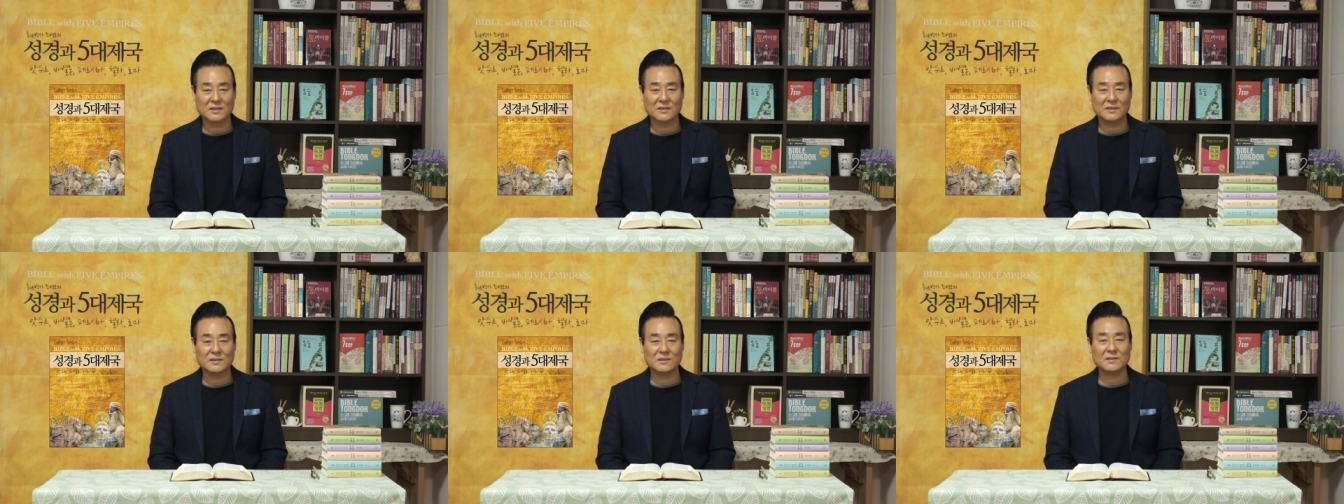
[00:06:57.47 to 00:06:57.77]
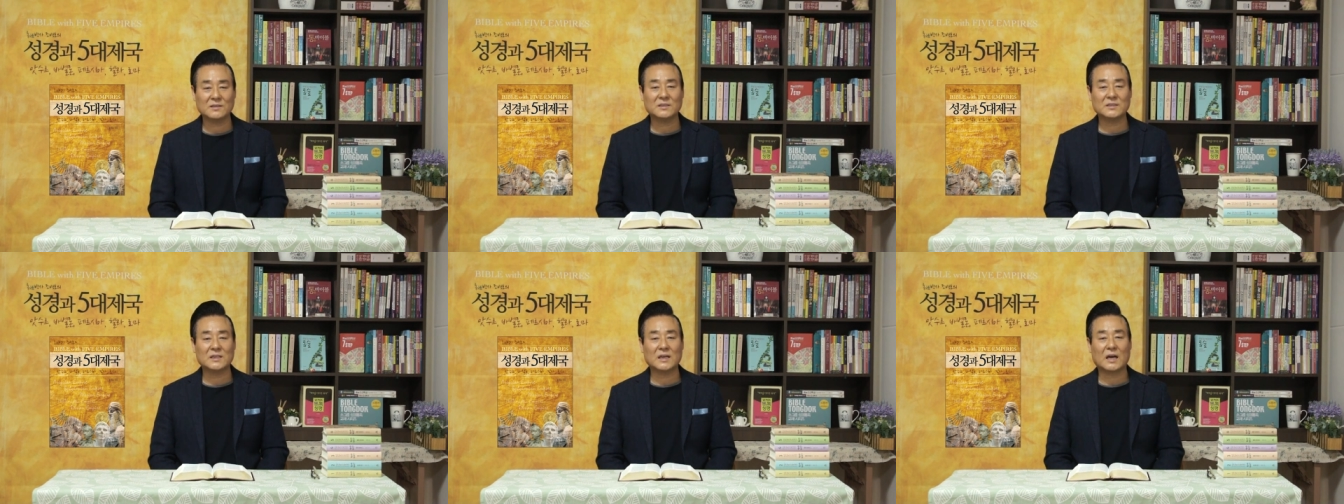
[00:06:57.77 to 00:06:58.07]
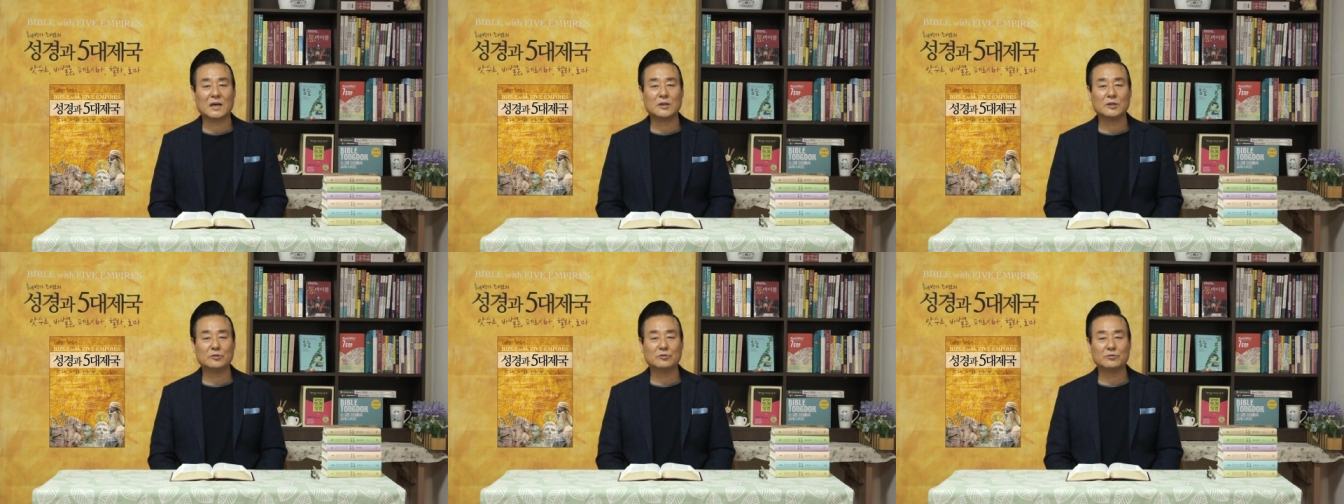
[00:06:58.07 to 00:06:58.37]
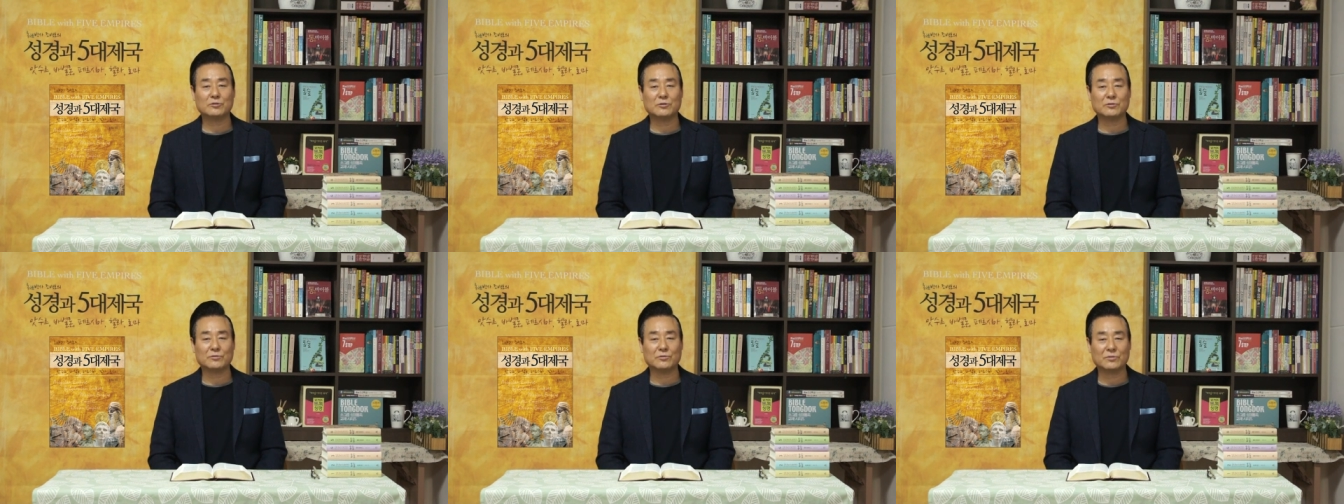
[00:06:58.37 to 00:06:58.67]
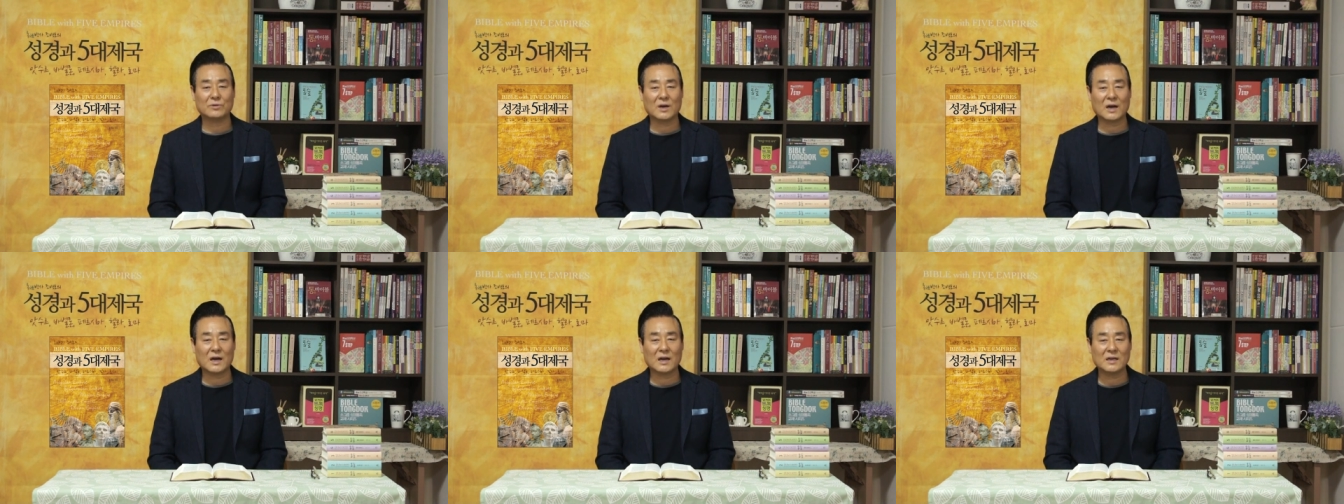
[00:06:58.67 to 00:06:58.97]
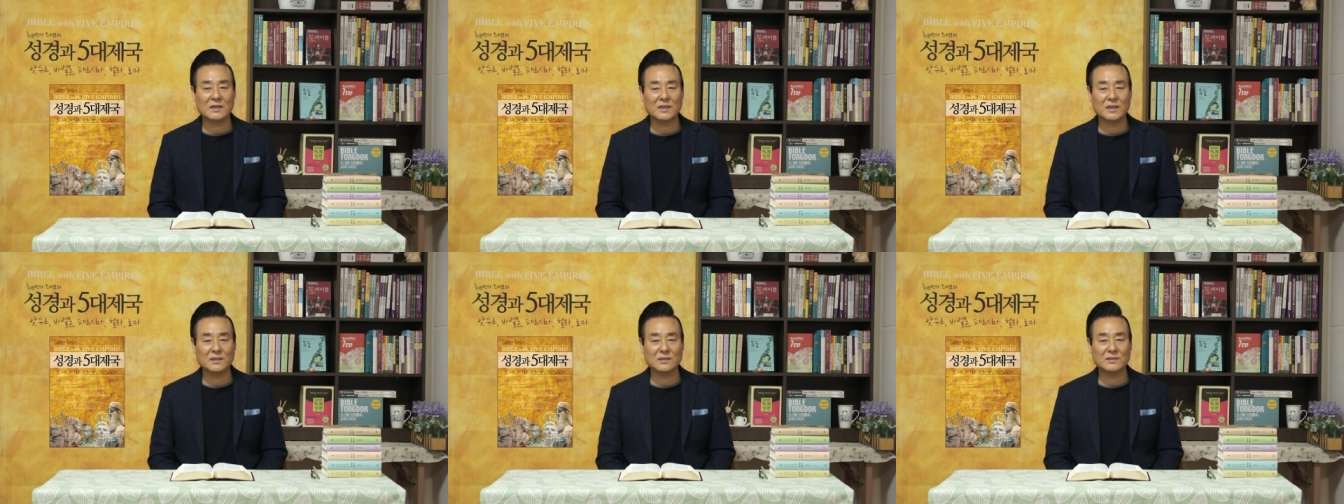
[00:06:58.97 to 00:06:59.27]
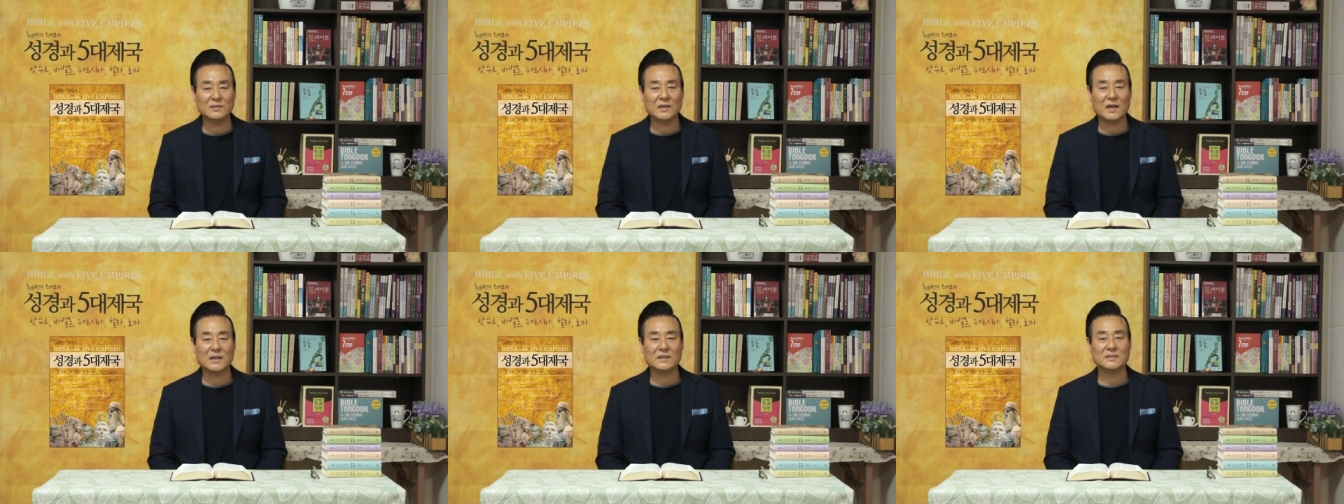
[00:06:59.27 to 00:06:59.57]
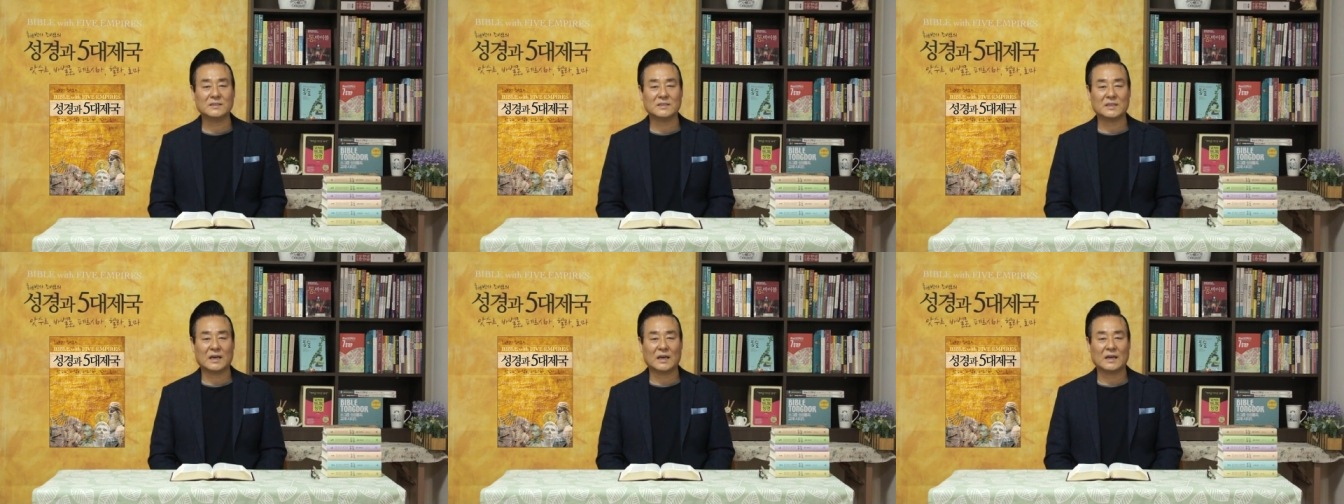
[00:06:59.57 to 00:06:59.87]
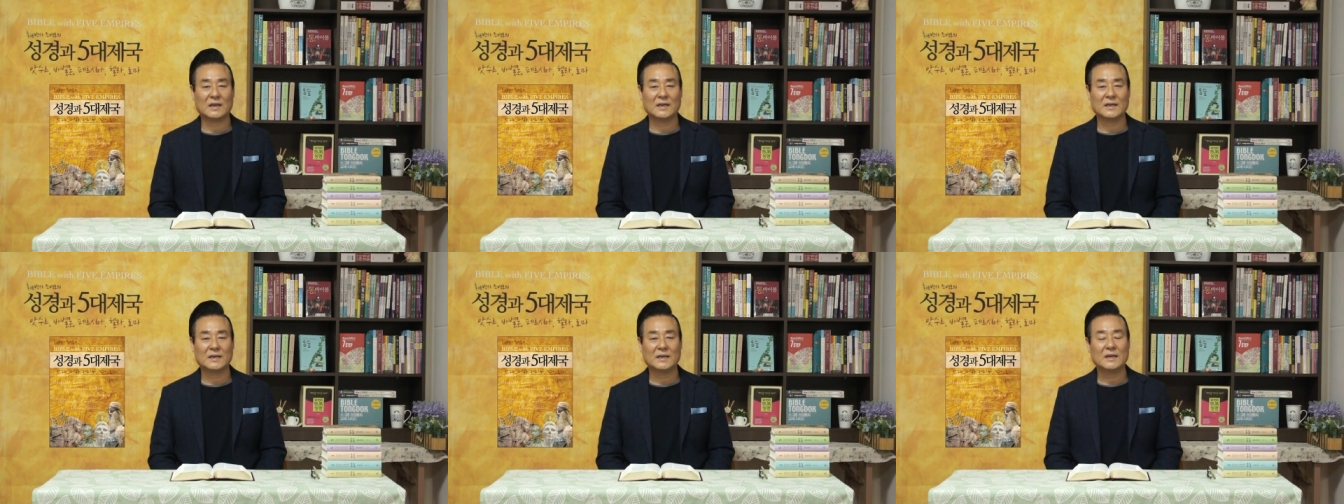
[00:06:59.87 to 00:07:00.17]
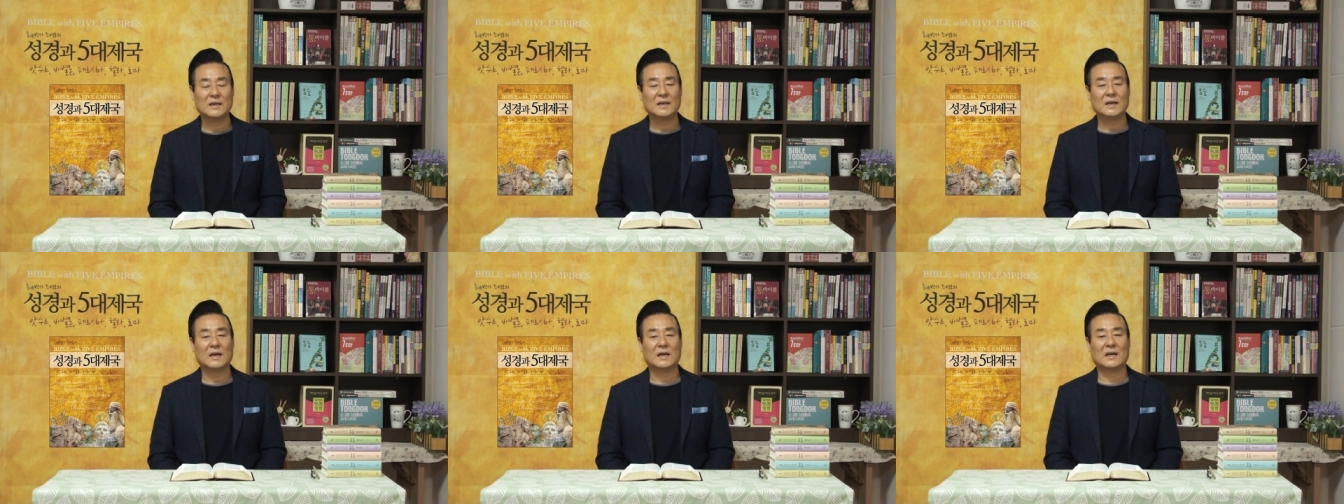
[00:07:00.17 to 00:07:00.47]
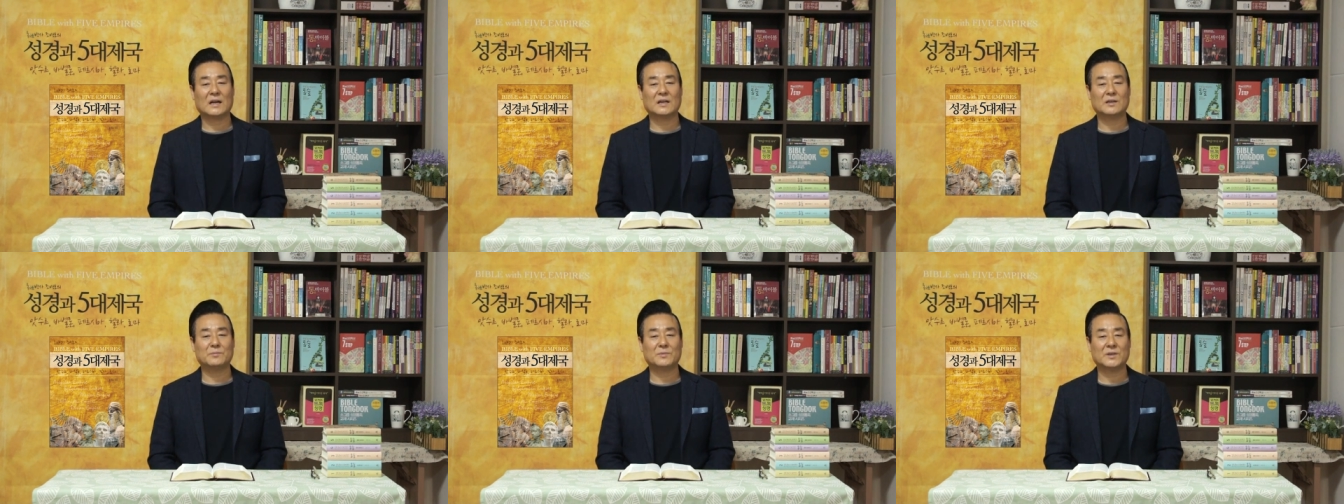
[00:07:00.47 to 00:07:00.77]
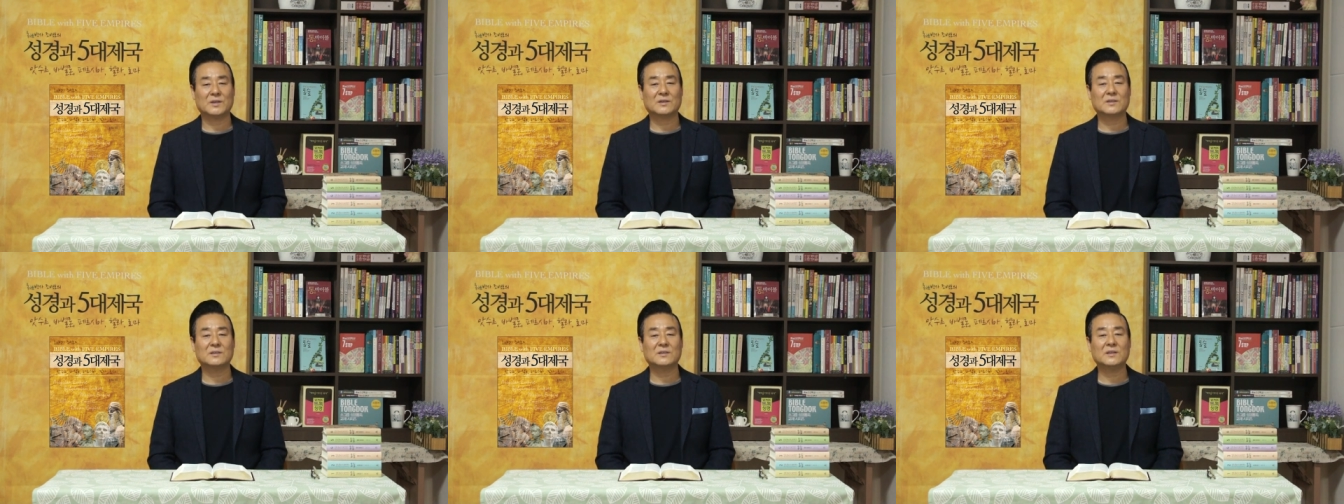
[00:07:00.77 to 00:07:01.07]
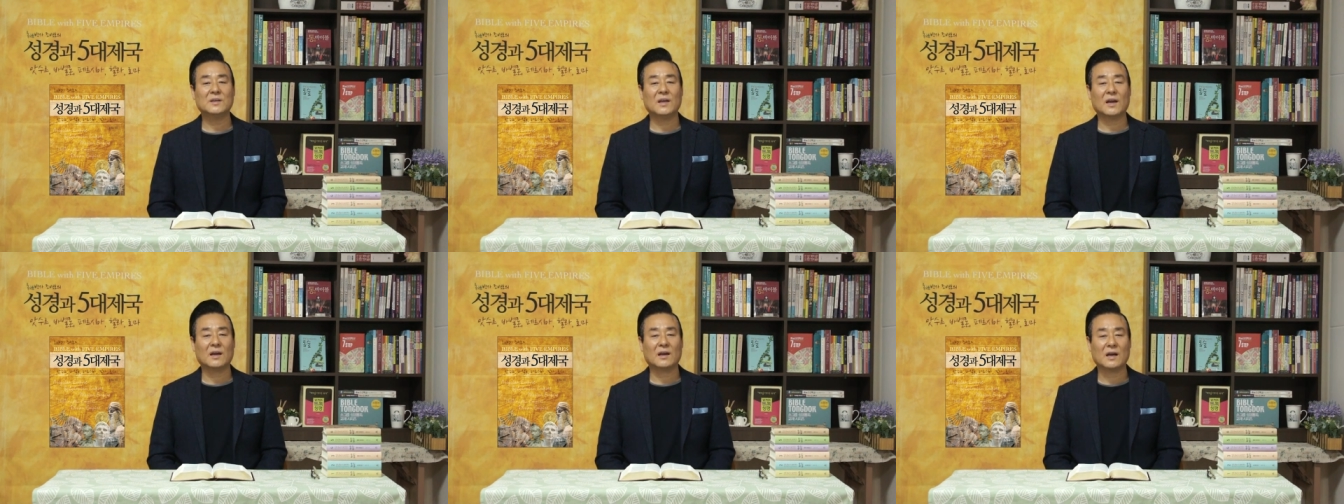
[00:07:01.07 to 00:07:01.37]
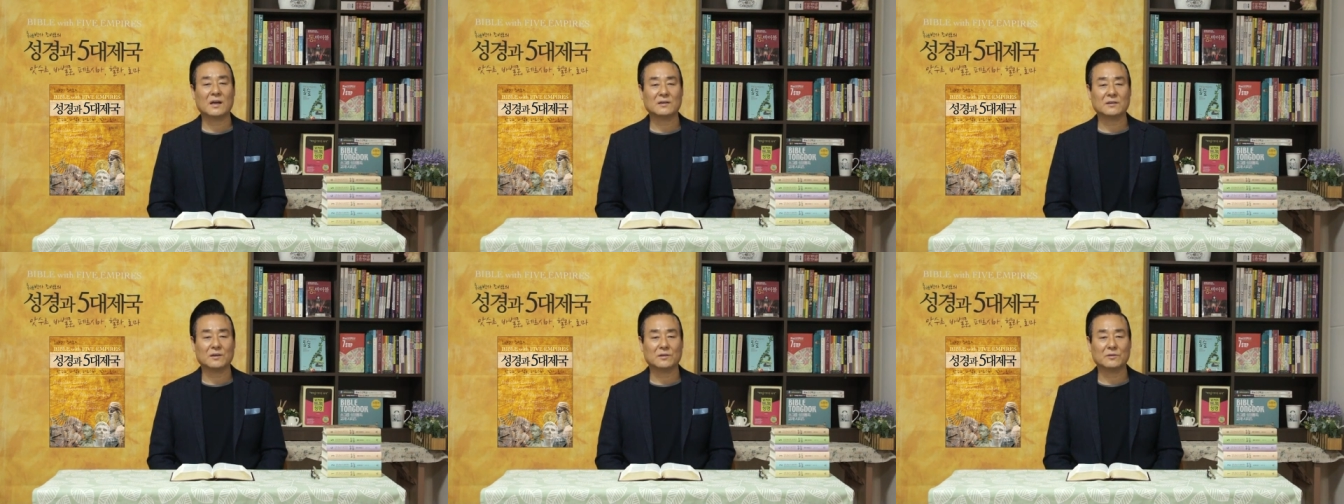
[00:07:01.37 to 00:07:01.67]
그렇지 않을 줄을 누가 알겠느냐 한지라. 하나님이 그들이 행한